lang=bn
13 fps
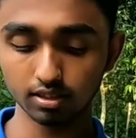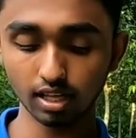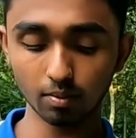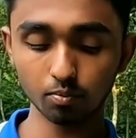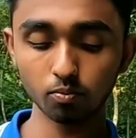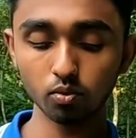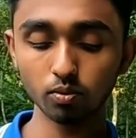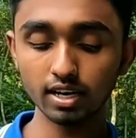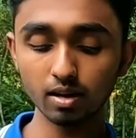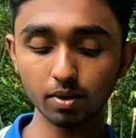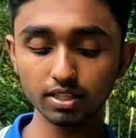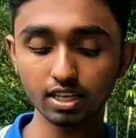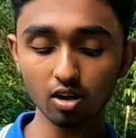তারপর মোবাইল
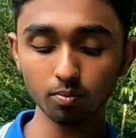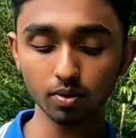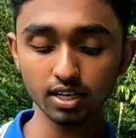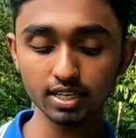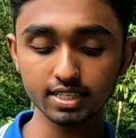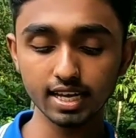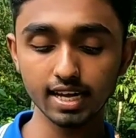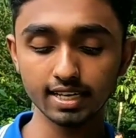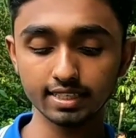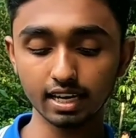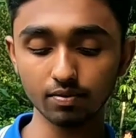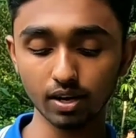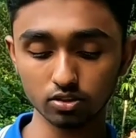নাম্বার দেওয়ার পর নিচে
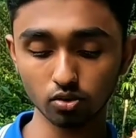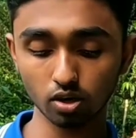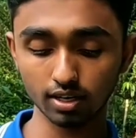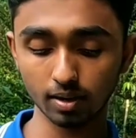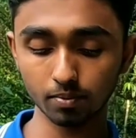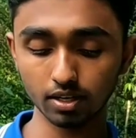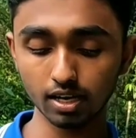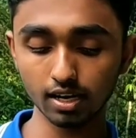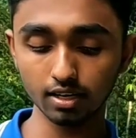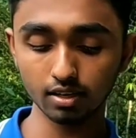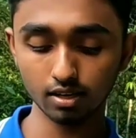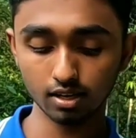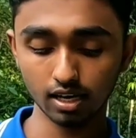ইন্টার পাসওয়ার্ড আপনারা
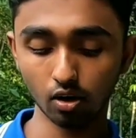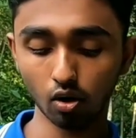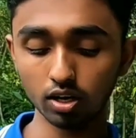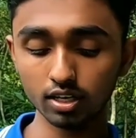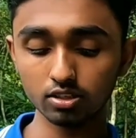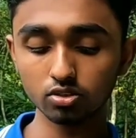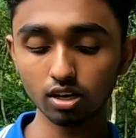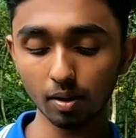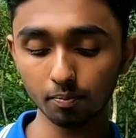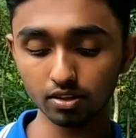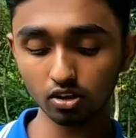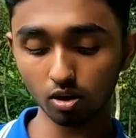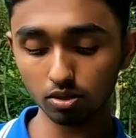লগ ইনের জন্য
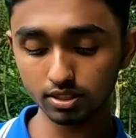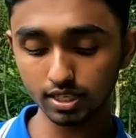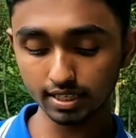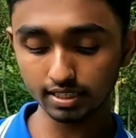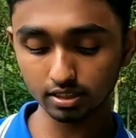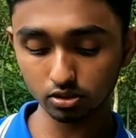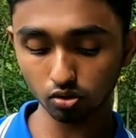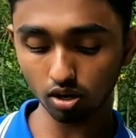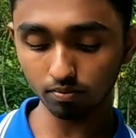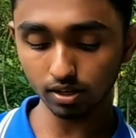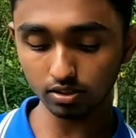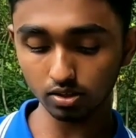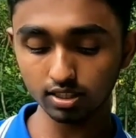আপনাদের অবশ্যই একটি স্ট্রং
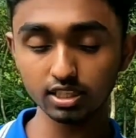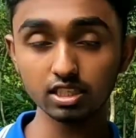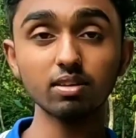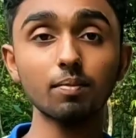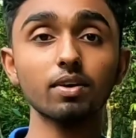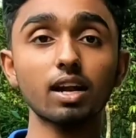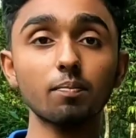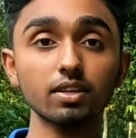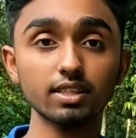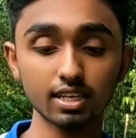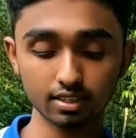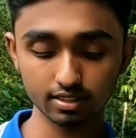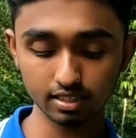পাসওয়ার্ড দিতে হবে আপনারা
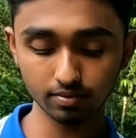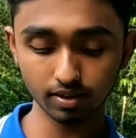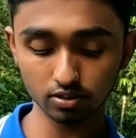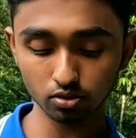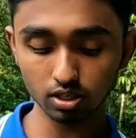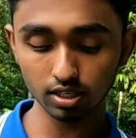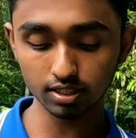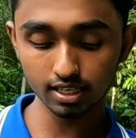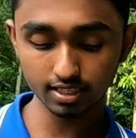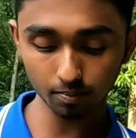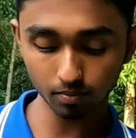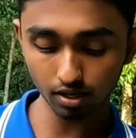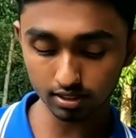আপনাদের যে পাসওয়ার্ডটা
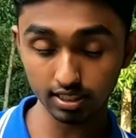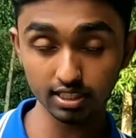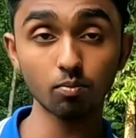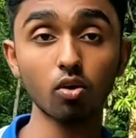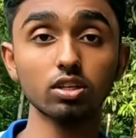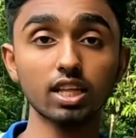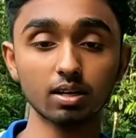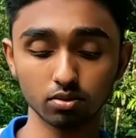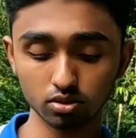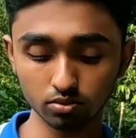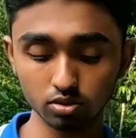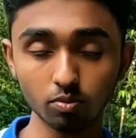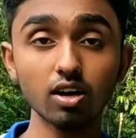দিয়েছে আপনারা যেটা মনে থাকবে
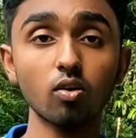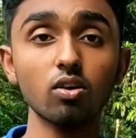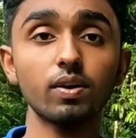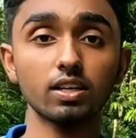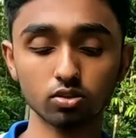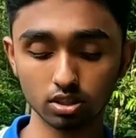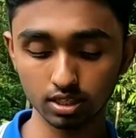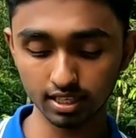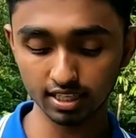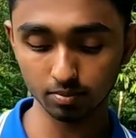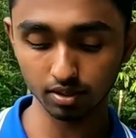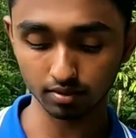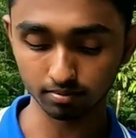সবসময় ওই পাসওয়ার্ডটা
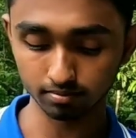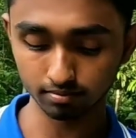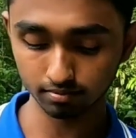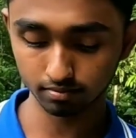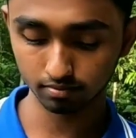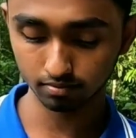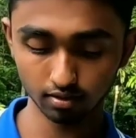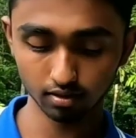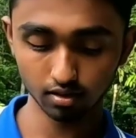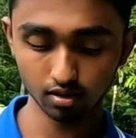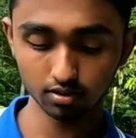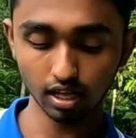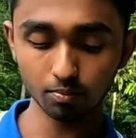দিয়ে দেবেন
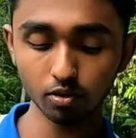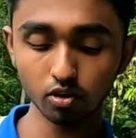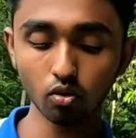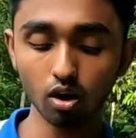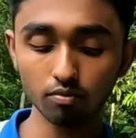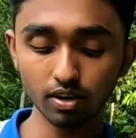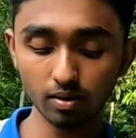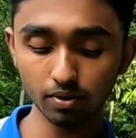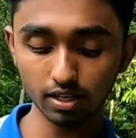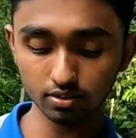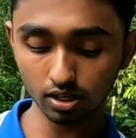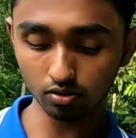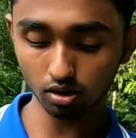তারপর কনফার্ম
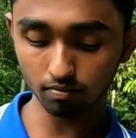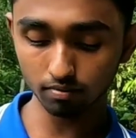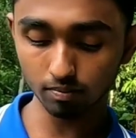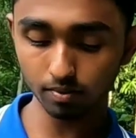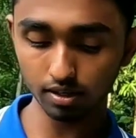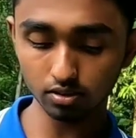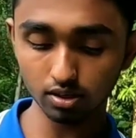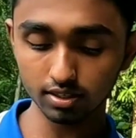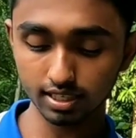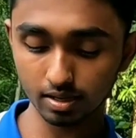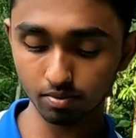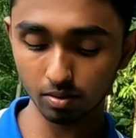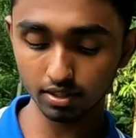পাসওয়ার্ড কনফার্ম পাসওয়ার্ডে
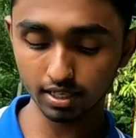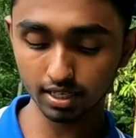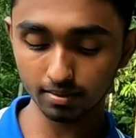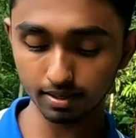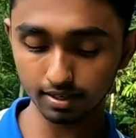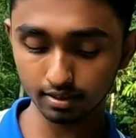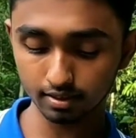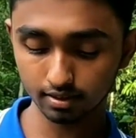সেমভাবে দিয়ে দেবেন